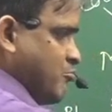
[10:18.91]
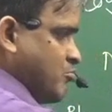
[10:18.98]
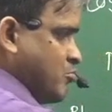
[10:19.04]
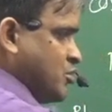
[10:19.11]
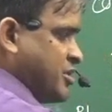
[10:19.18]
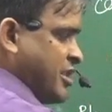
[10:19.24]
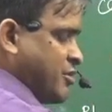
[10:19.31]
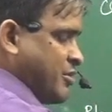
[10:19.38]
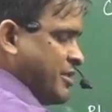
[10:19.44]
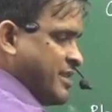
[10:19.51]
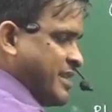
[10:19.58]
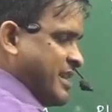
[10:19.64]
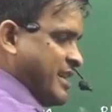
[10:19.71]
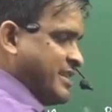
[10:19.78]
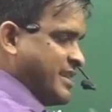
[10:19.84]
मुझे तो नहीं
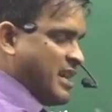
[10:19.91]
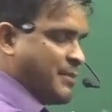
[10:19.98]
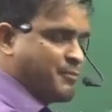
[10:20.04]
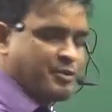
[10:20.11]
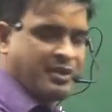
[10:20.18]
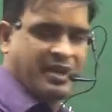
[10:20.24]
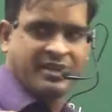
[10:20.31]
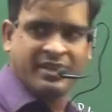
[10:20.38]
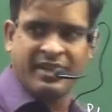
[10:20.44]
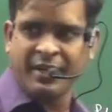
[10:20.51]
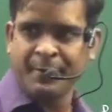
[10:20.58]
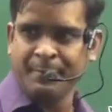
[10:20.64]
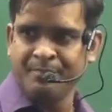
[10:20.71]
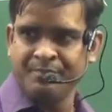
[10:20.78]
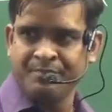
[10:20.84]
दिखाई दे रहा आपको दिखाई दे रहा
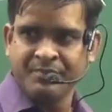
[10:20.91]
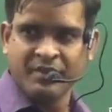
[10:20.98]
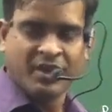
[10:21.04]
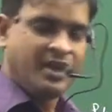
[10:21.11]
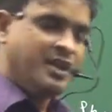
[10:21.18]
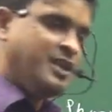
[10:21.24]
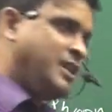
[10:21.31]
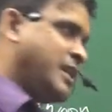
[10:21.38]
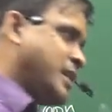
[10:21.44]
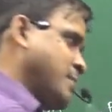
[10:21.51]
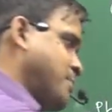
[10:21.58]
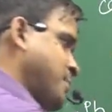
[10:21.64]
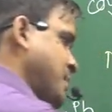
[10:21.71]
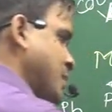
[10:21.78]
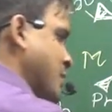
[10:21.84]
है
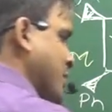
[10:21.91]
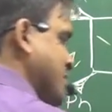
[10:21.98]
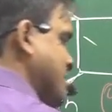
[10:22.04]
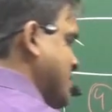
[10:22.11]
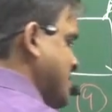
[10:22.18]
लेकिन पीओ